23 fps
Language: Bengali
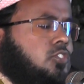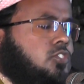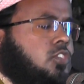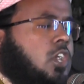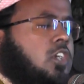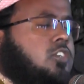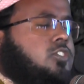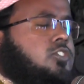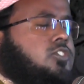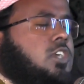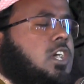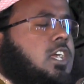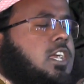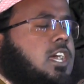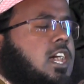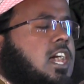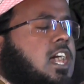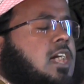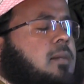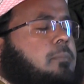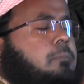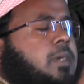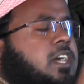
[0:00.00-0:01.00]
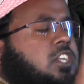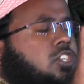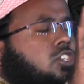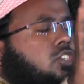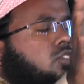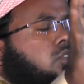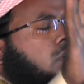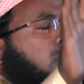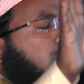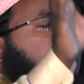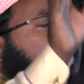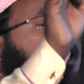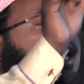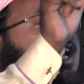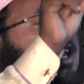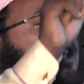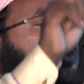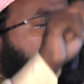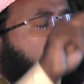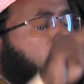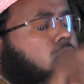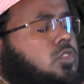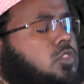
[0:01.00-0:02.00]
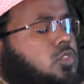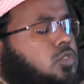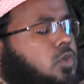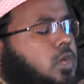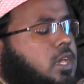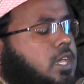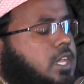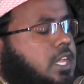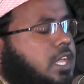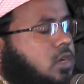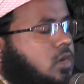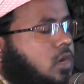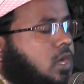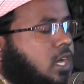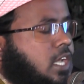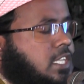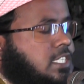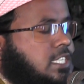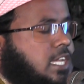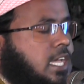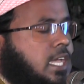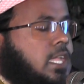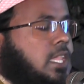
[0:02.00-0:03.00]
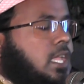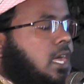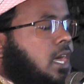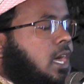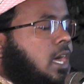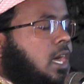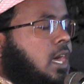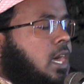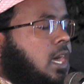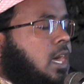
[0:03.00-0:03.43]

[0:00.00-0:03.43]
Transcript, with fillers: চকচকা পাঁচশো টাকার নোট তৈরি করা যায় না